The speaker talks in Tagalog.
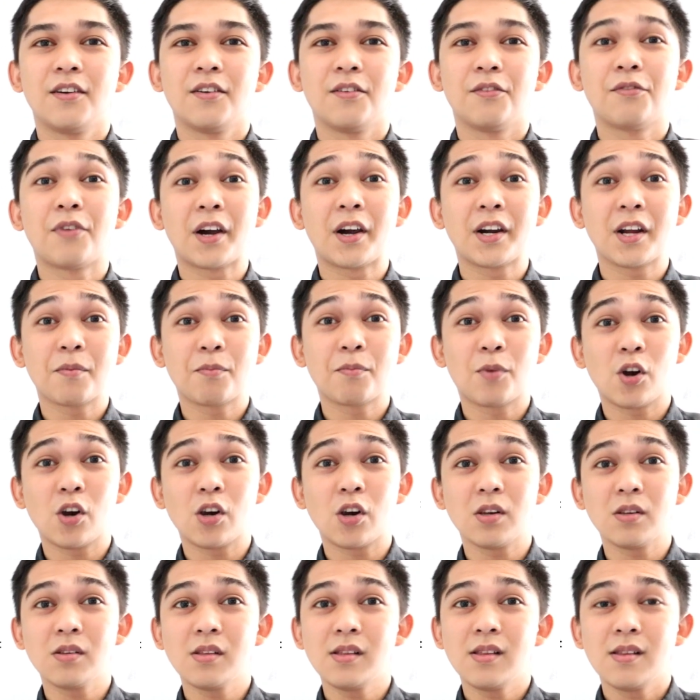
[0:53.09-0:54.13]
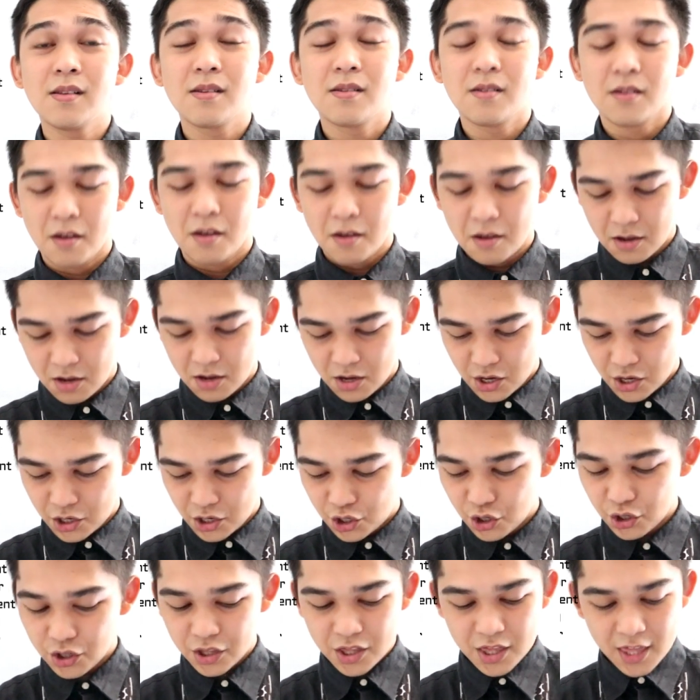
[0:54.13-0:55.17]
variable
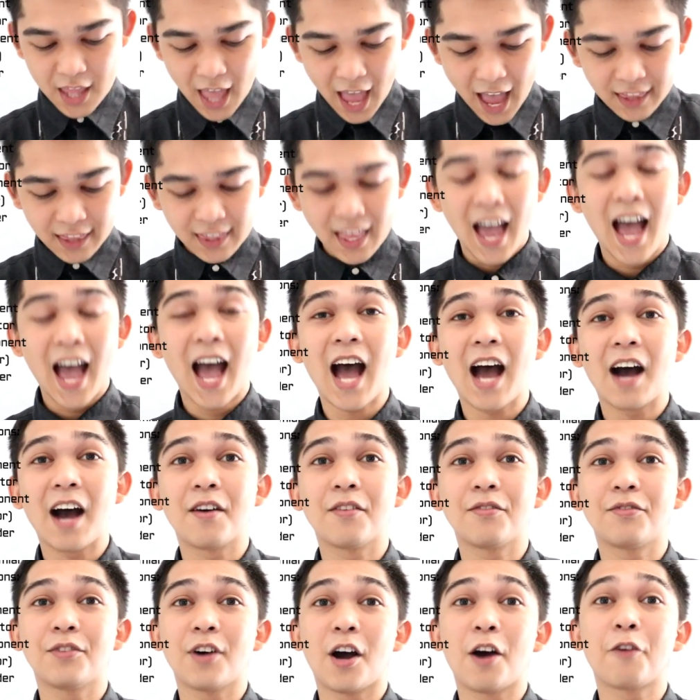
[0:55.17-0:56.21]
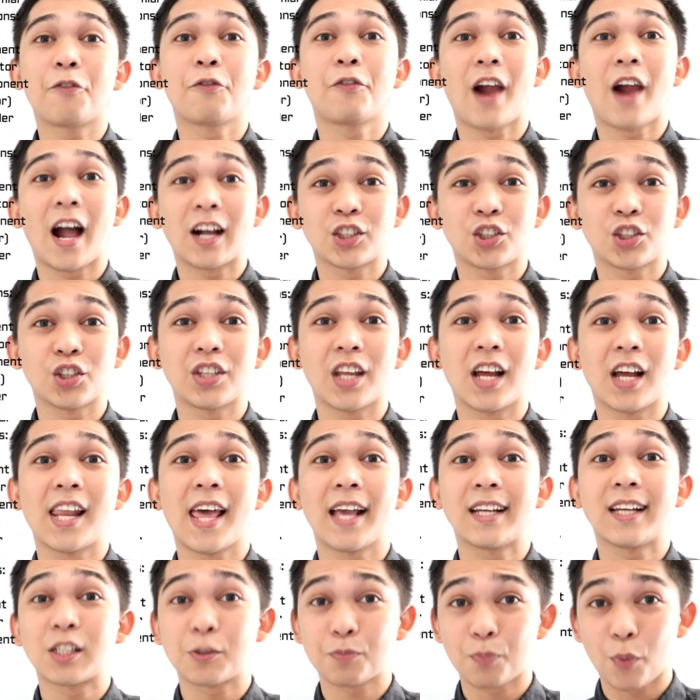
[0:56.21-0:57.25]
should not have a fractional
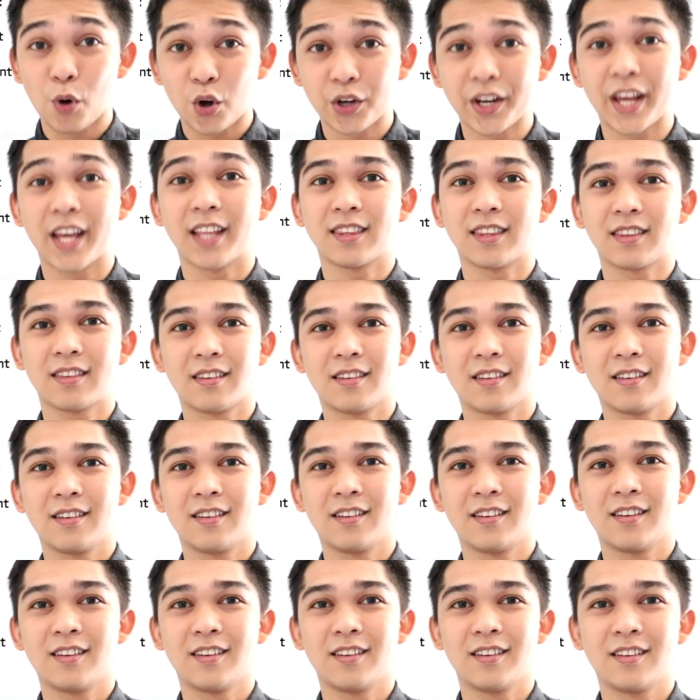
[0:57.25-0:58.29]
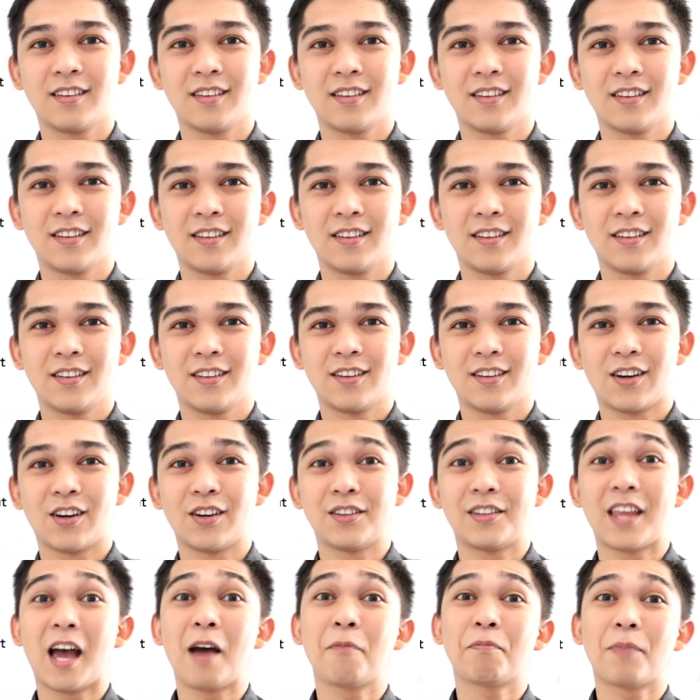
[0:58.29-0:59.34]
exponent. O
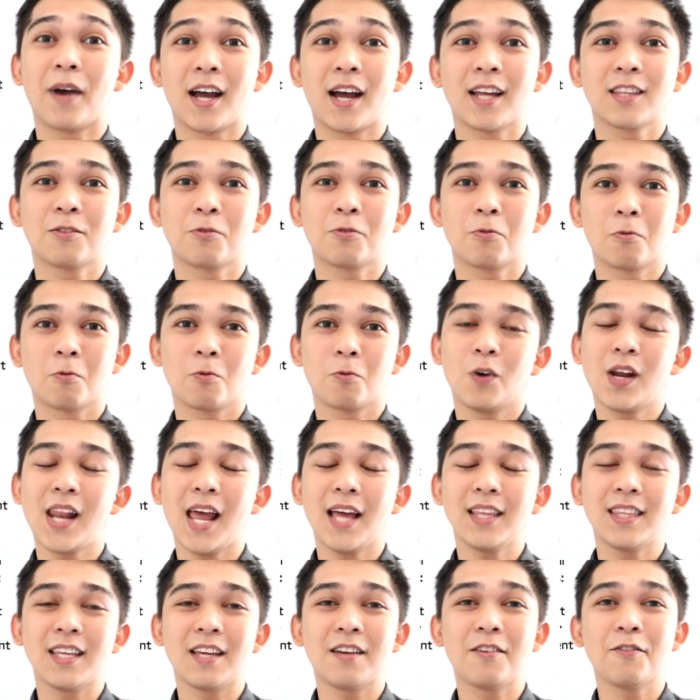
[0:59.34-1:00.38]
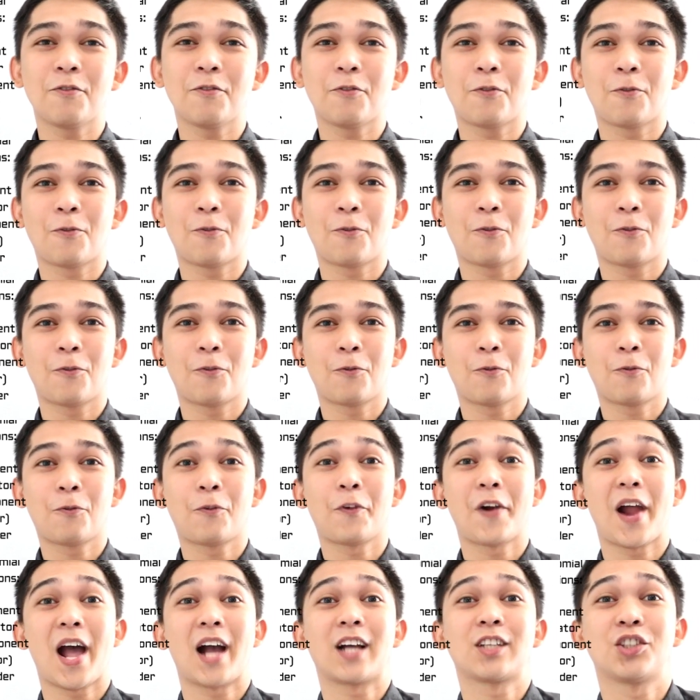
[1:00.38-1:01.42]
ah, dapat, wala ding
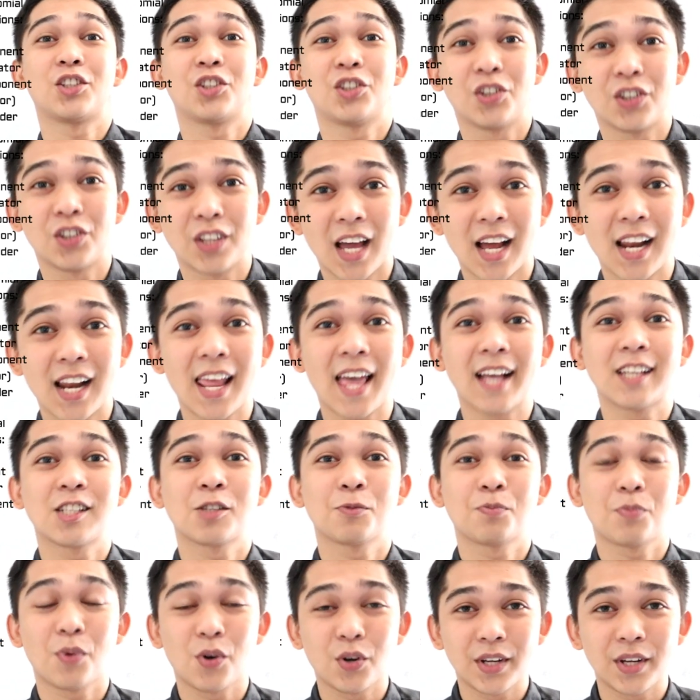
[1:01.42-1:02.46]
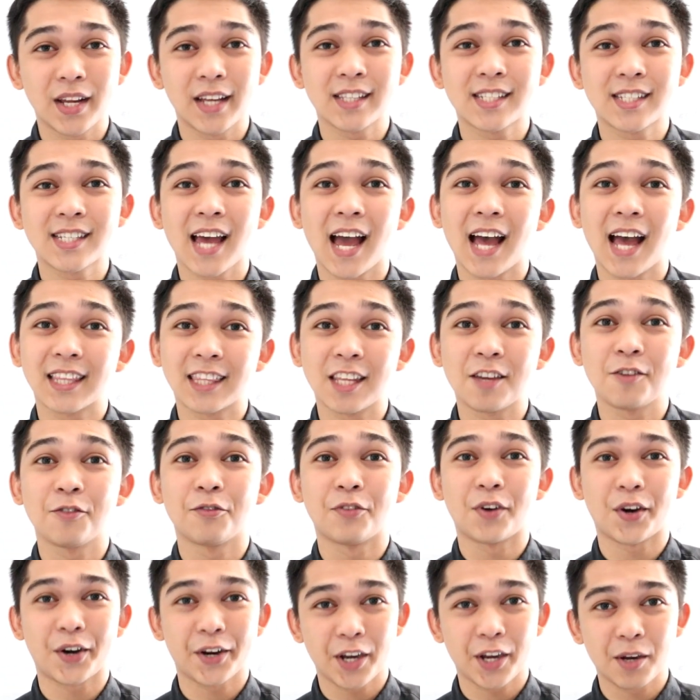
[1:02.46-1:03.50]
fractional exponent sa ating
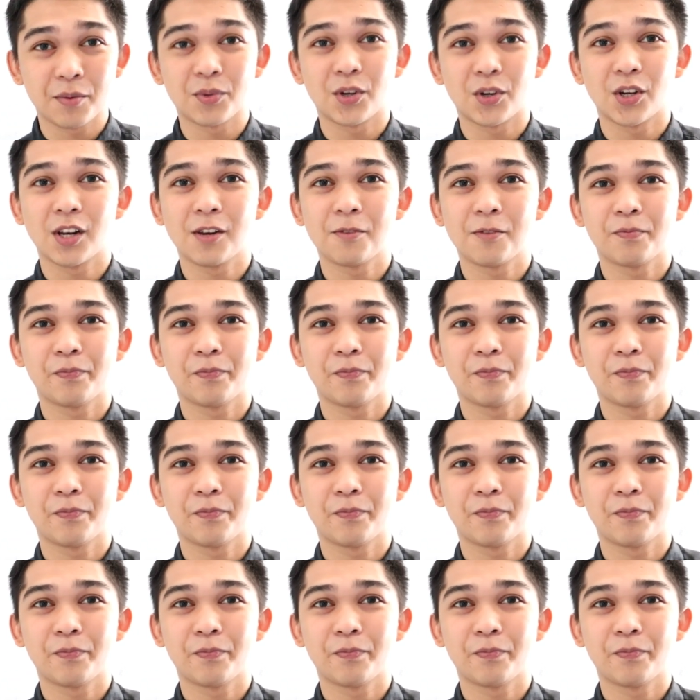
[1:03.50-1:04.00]
variable.